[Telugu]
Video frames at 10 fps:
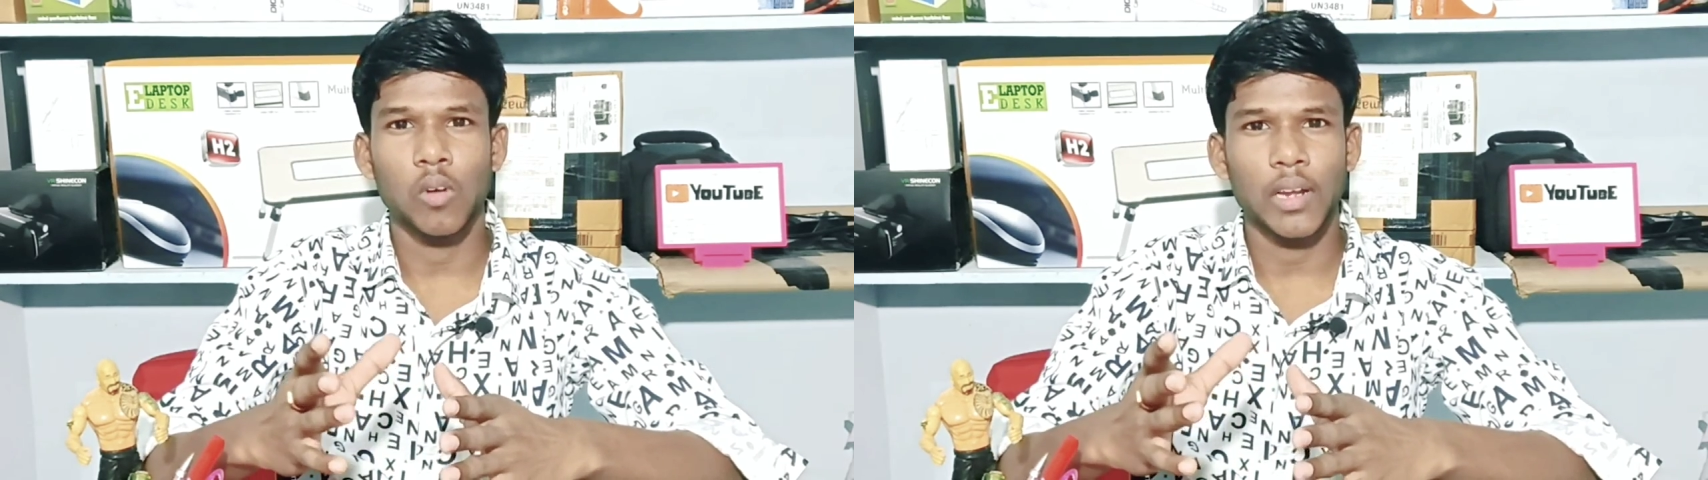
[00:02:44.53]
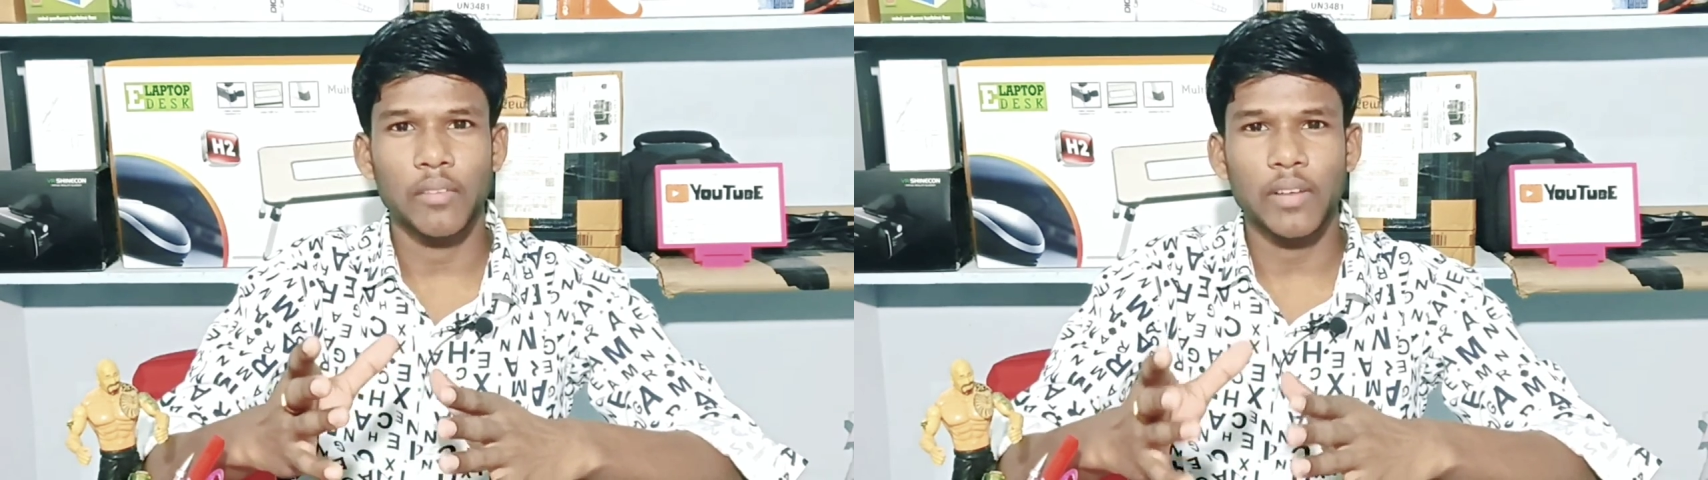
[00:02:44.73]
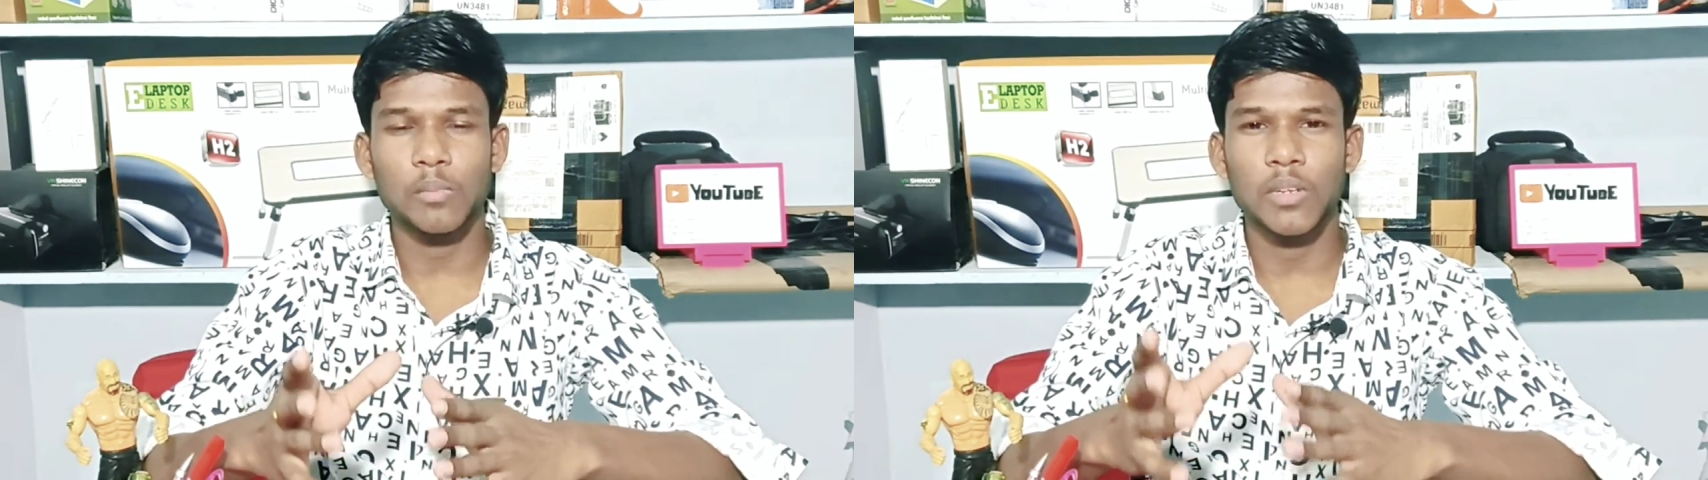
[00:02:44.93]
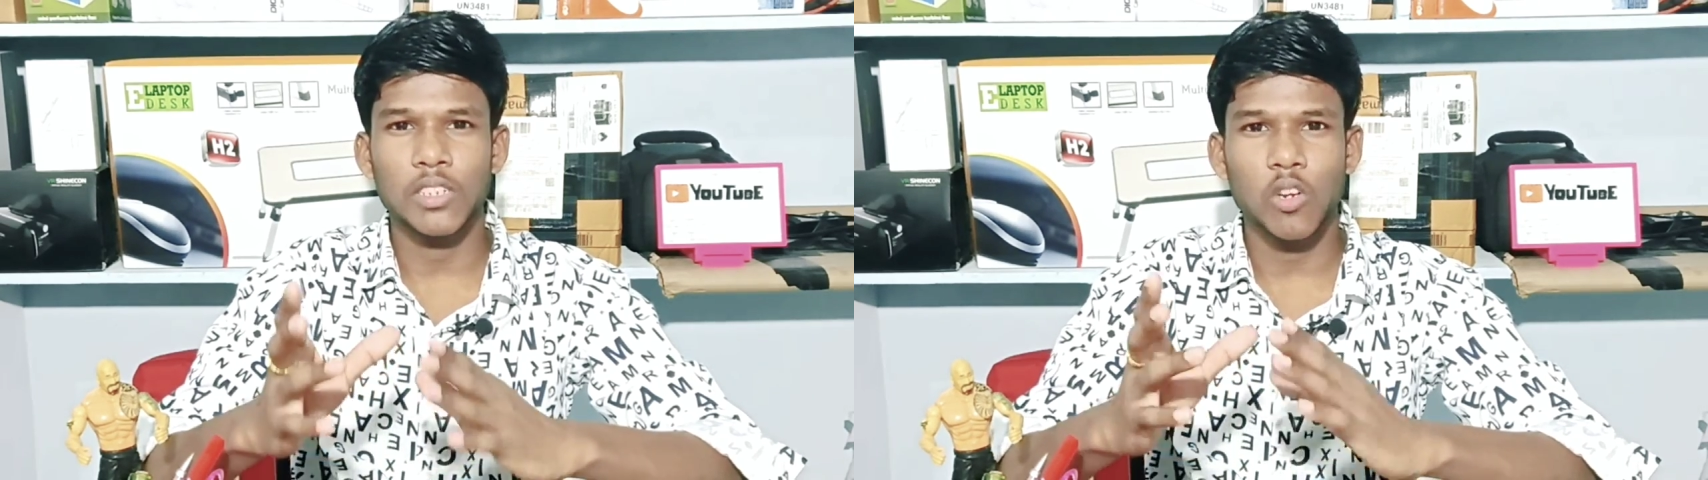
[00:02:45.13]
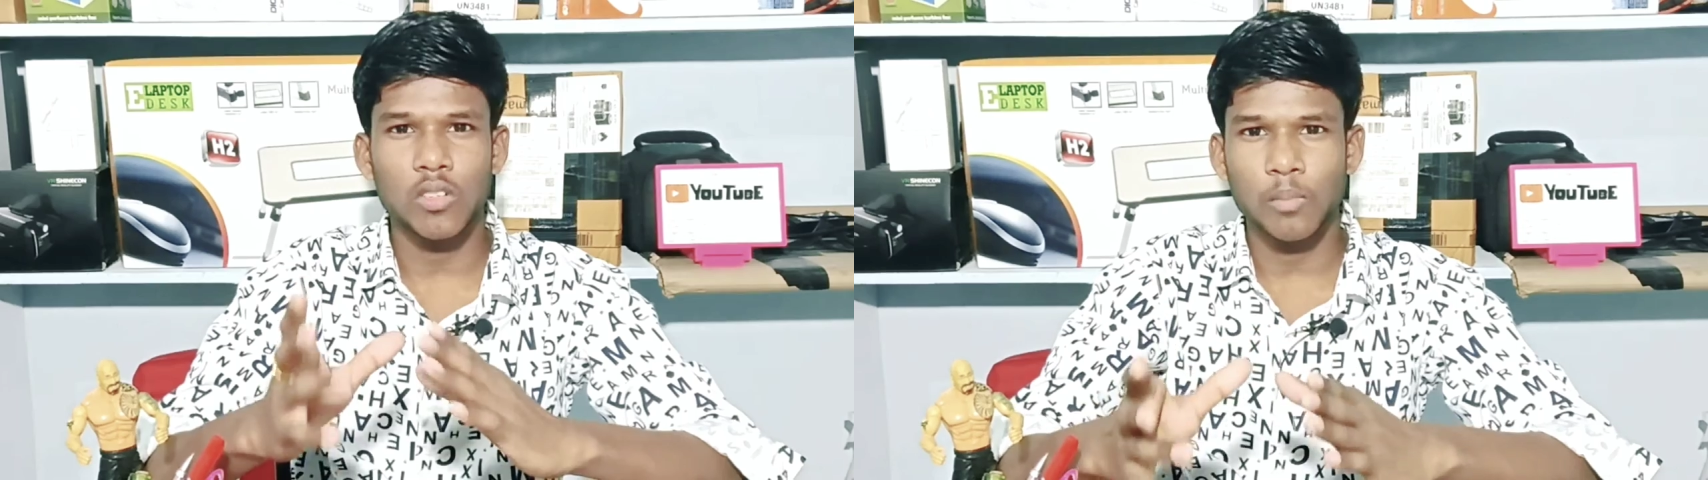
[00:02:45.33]
ఓకేనా ఫ్రెండ్ మీకు
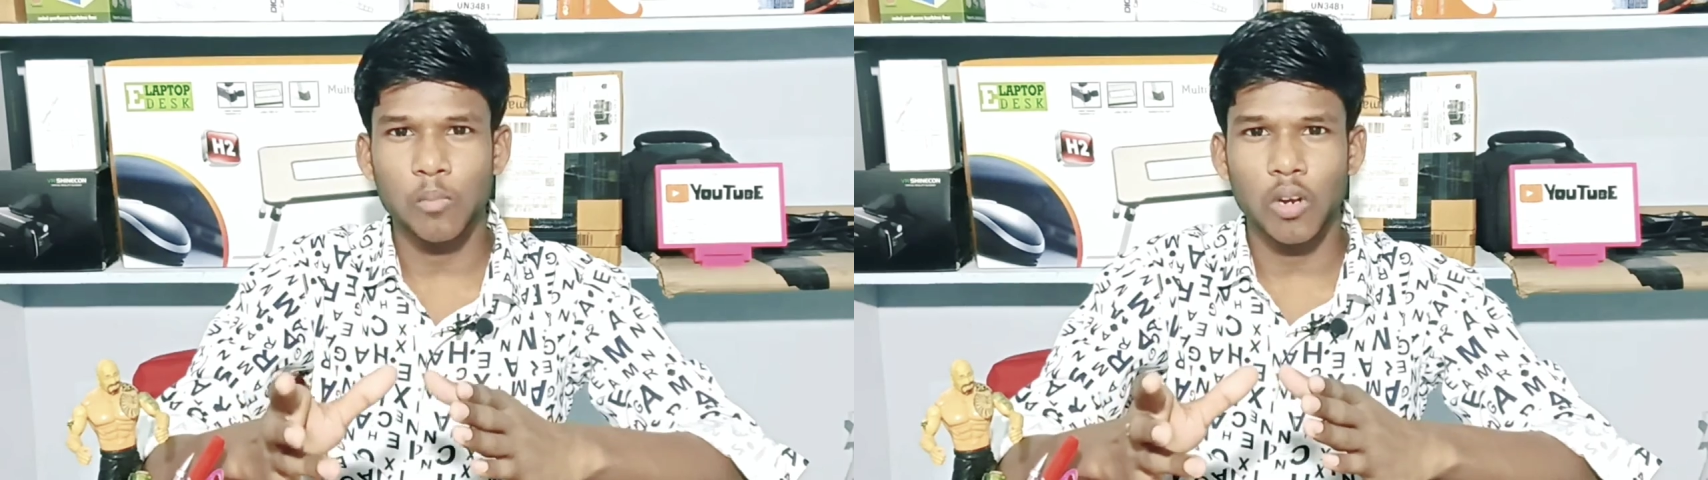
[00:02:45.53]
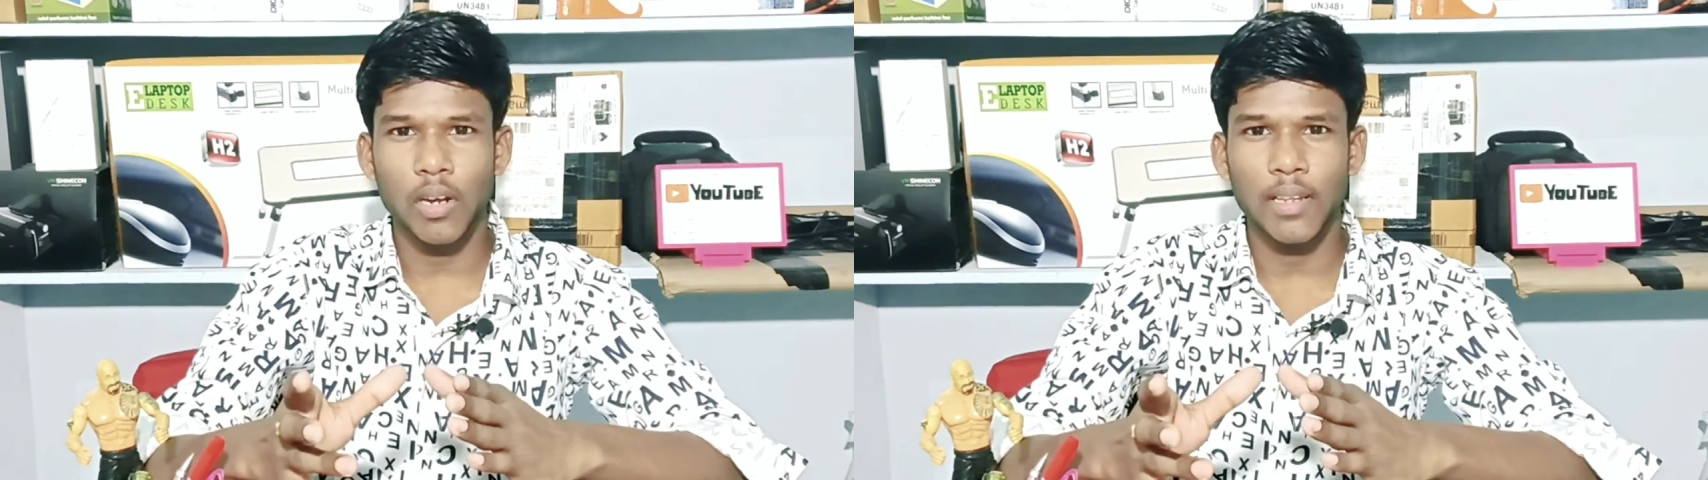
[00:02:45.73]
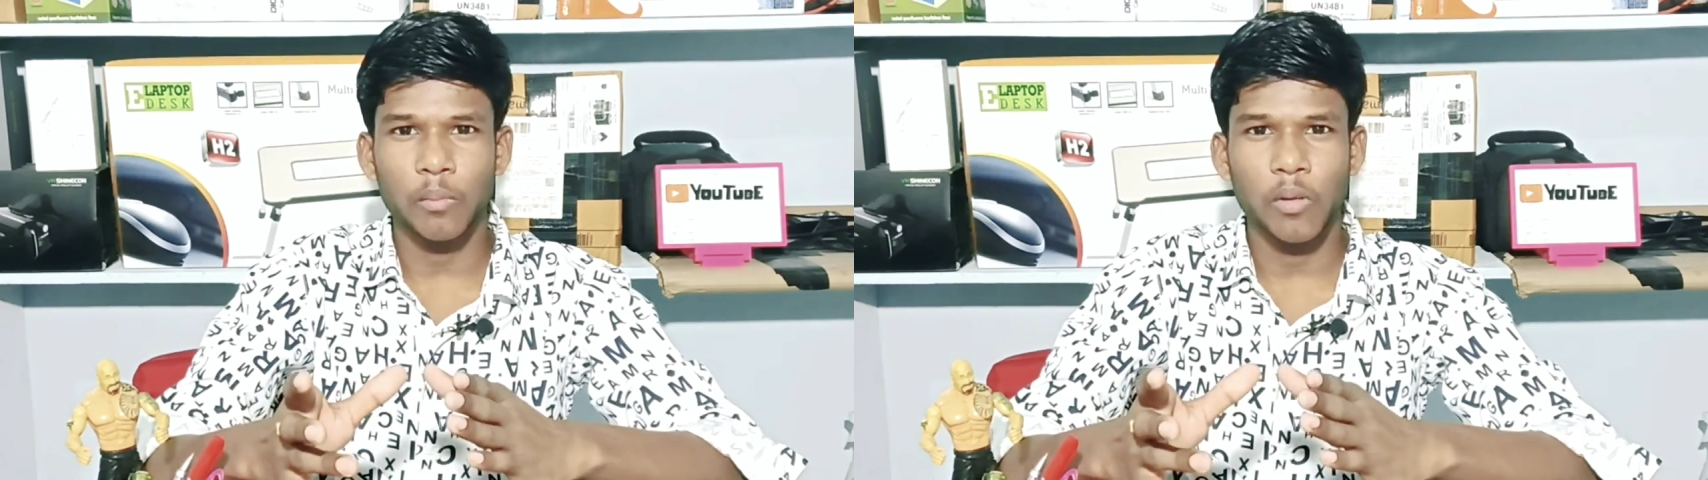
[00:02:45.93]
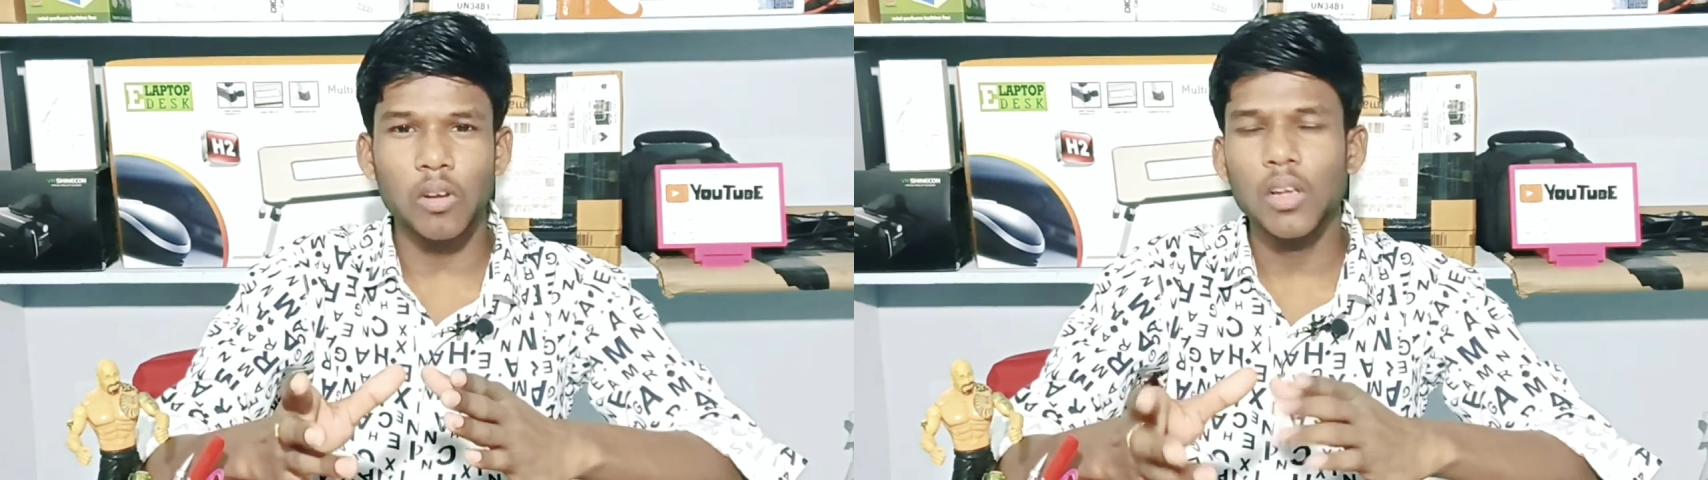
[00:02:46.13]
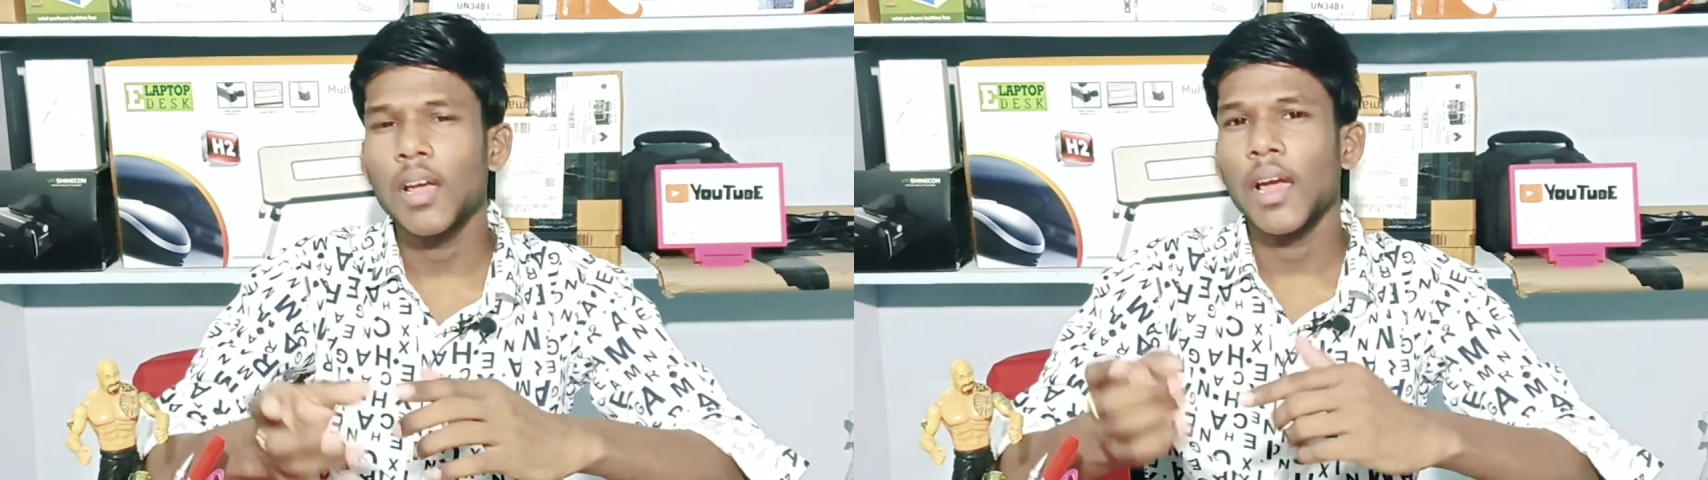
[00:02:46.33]
జియో సిమ్ ఉన్నట్లయితే మీరు